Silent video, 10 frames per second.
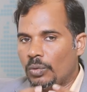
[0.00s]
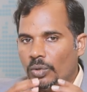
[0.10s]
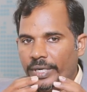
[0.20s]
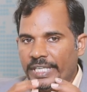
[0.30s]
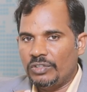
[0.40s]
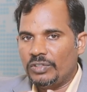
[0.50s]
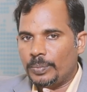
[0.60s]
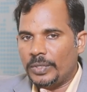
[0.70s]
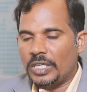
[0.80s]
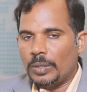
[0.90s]
உங்களோட
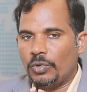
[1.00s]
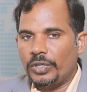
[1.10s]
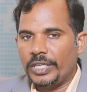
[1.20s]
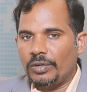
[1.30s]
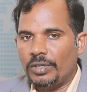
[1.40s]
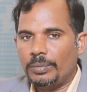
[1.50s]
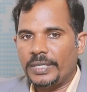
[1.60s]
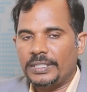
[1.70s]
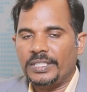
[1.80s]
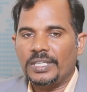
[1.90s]
இன்வெஸ்ட்மெண்ட் அமௌண்ட் எவ்வளோன்னு
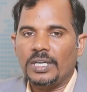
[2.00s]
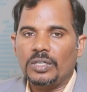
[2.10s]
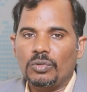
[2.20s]
பார்த்தீங்கன்னா